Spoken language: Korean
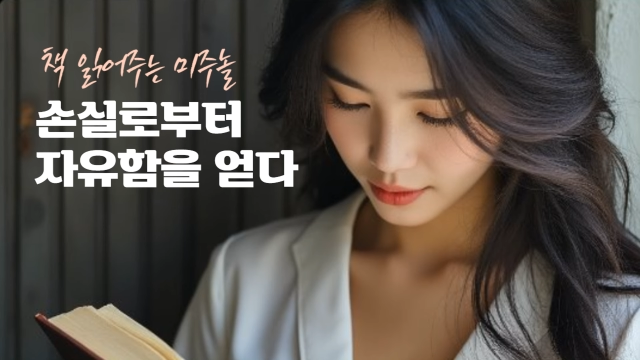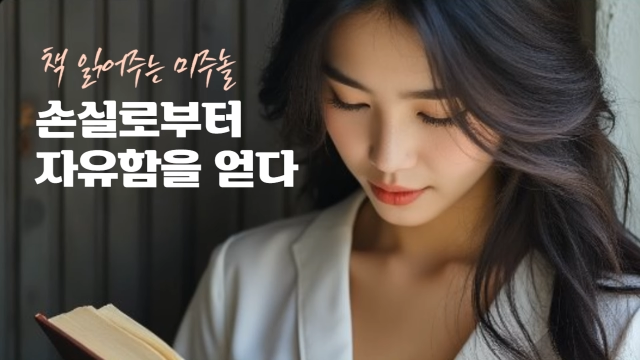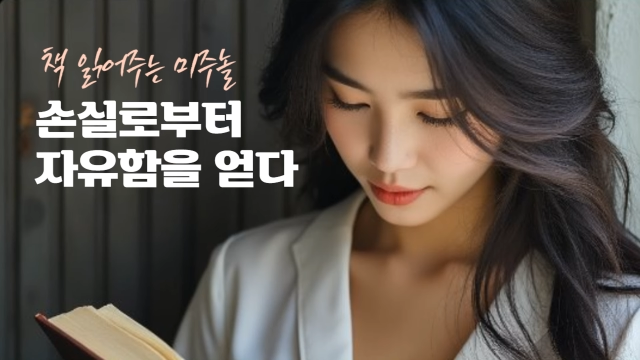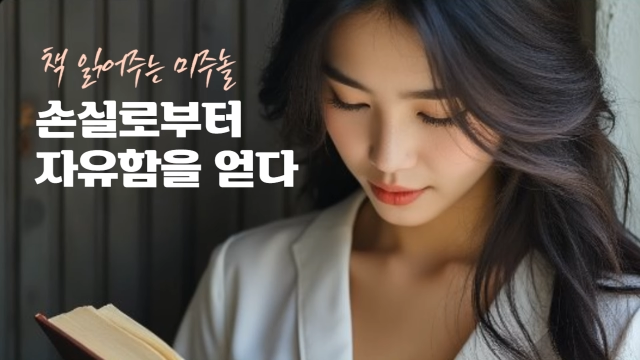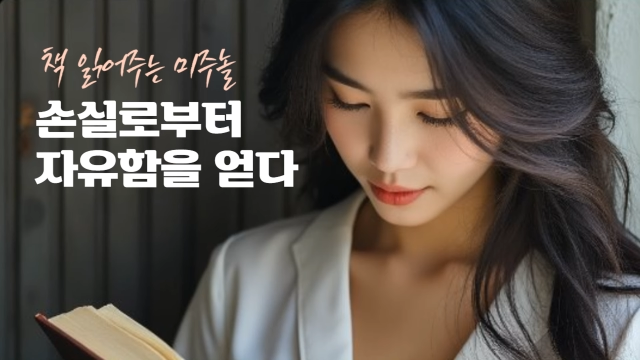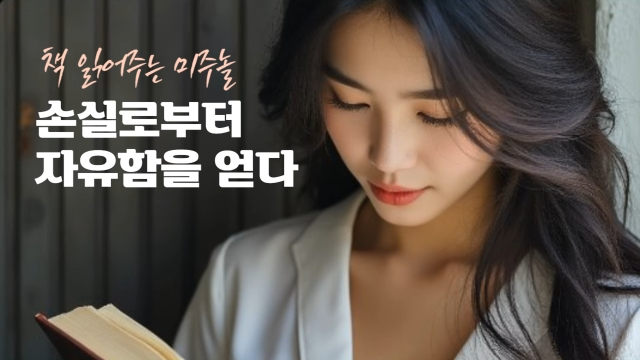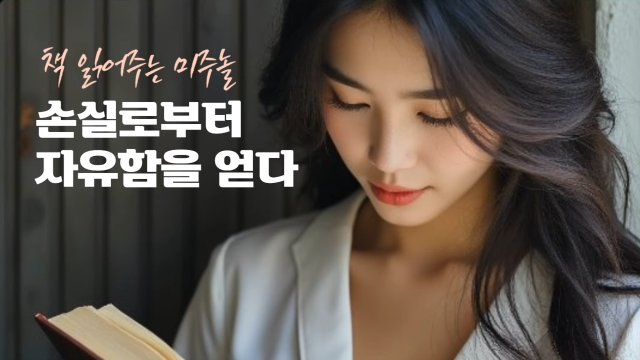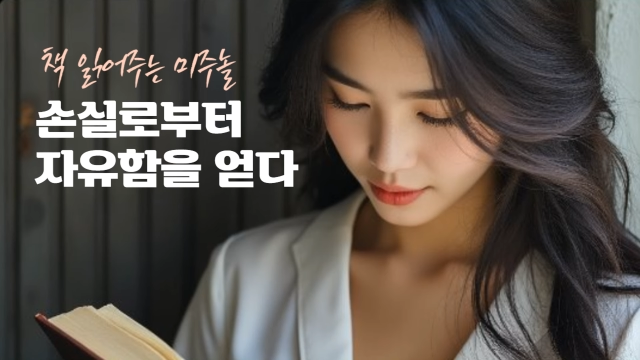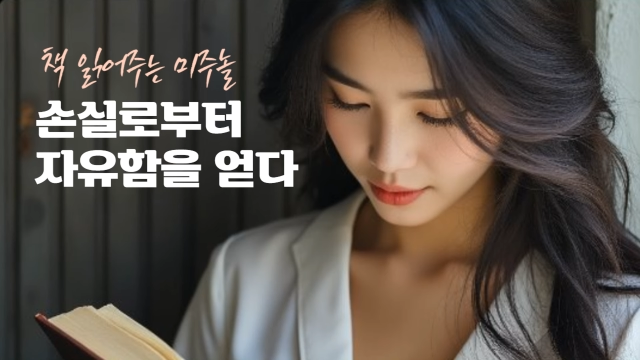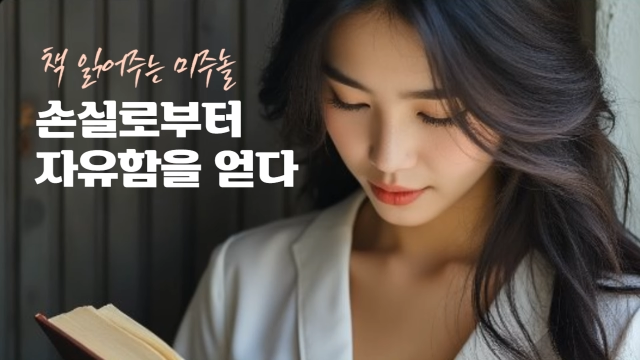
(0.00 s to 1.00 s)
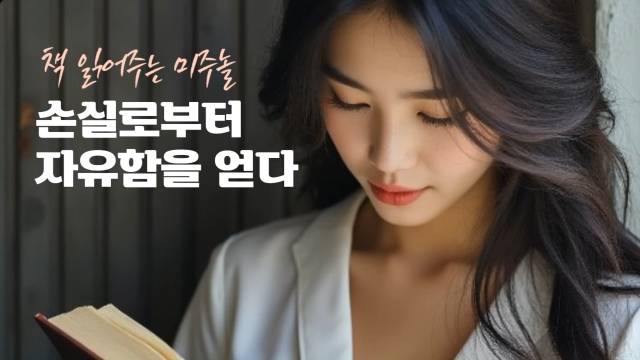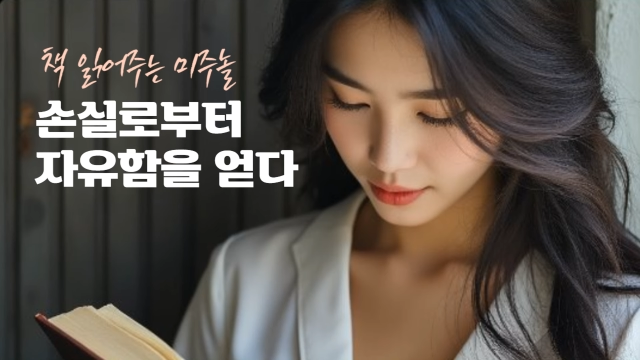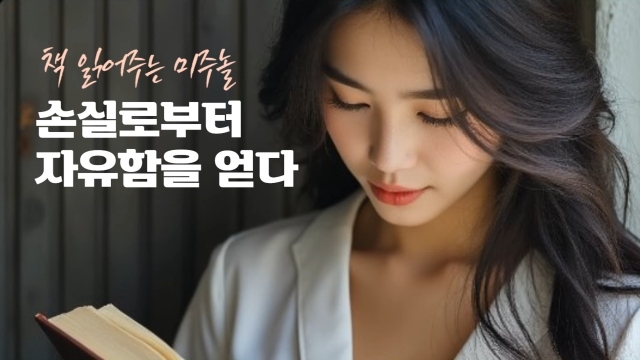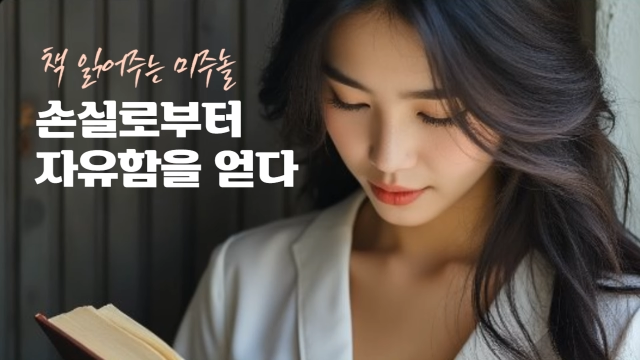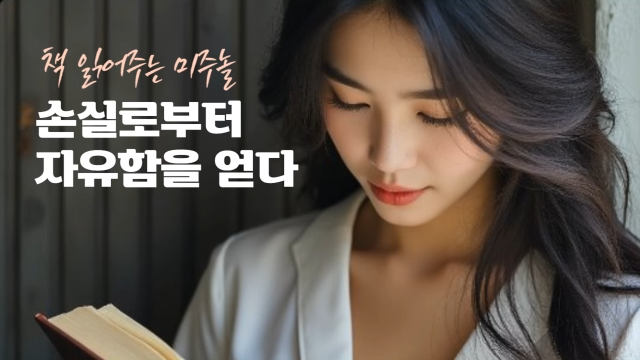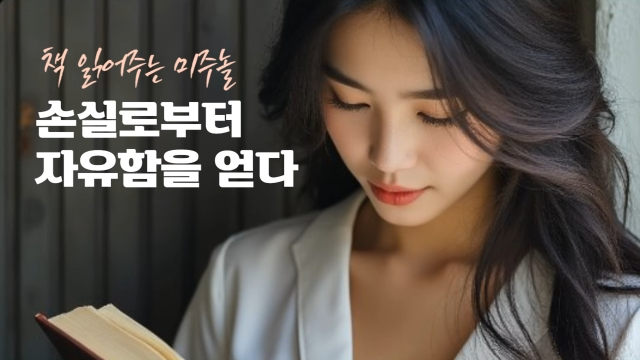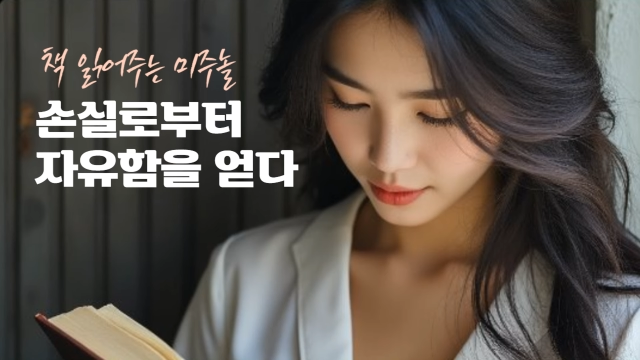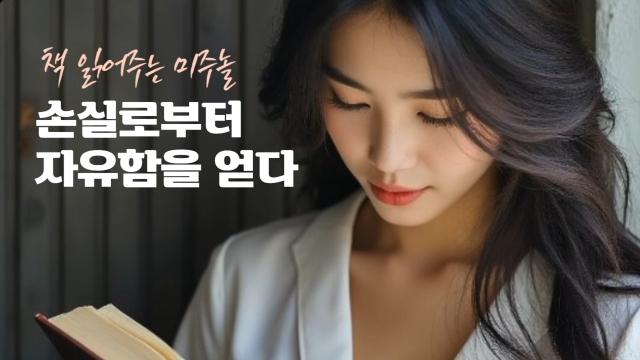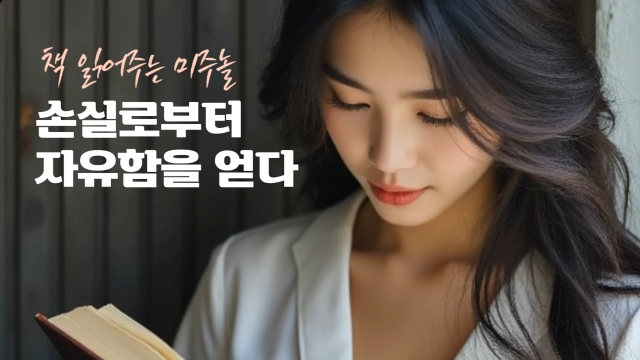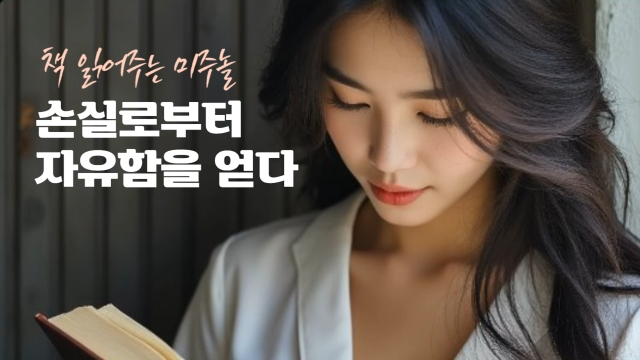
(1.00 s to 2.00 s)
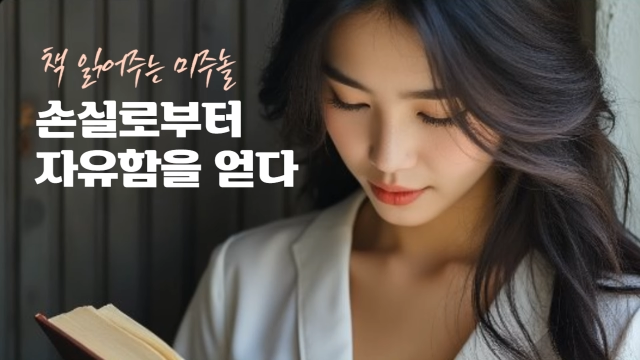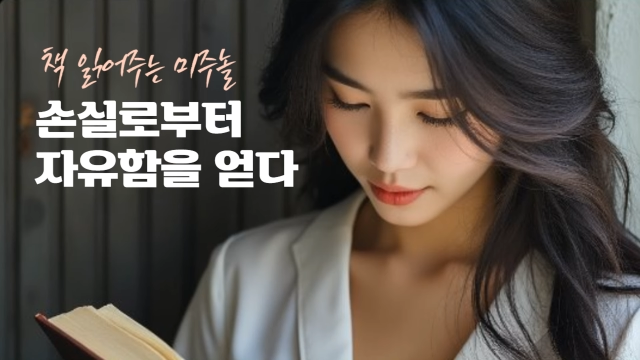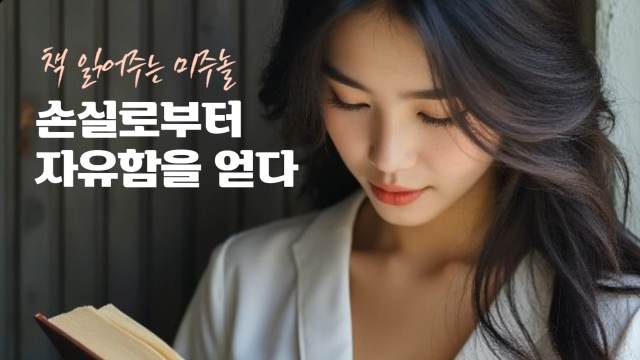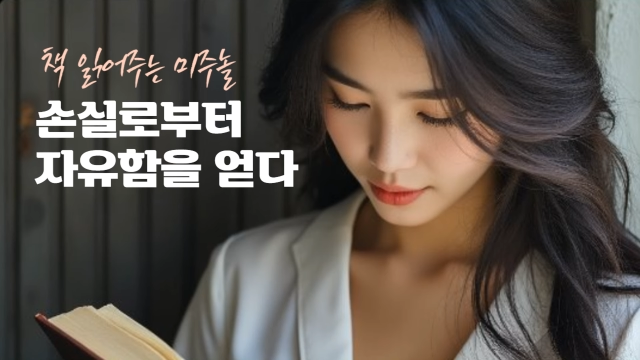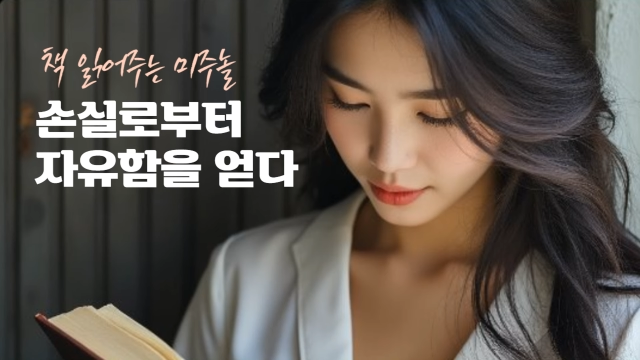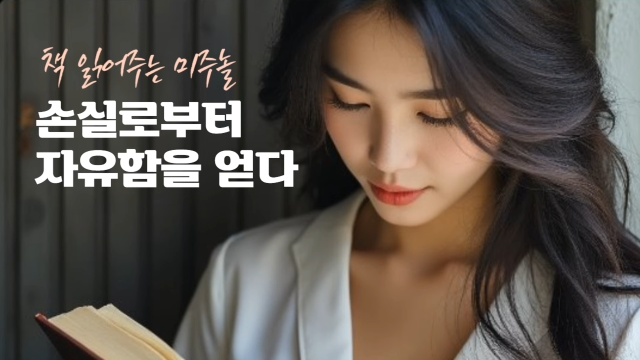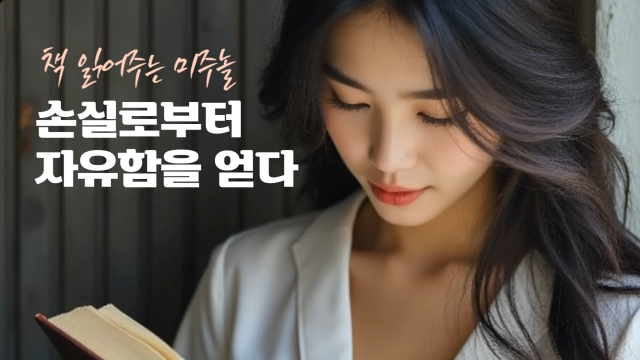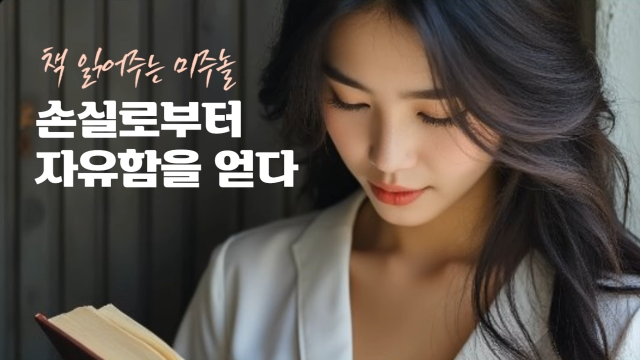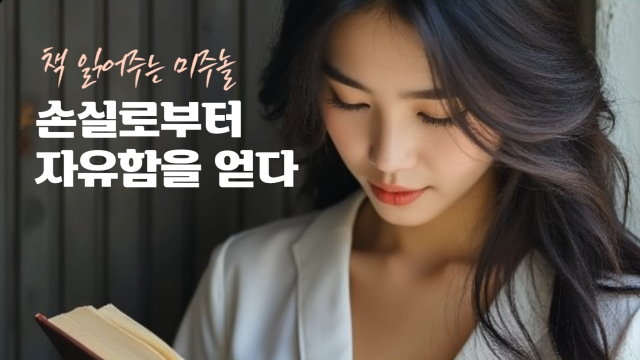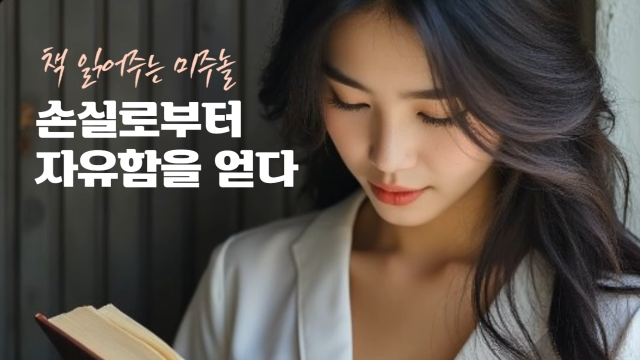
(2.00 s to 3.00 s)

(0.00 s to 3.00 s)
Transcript: 나의 삶을 지키는 것이 중요했다.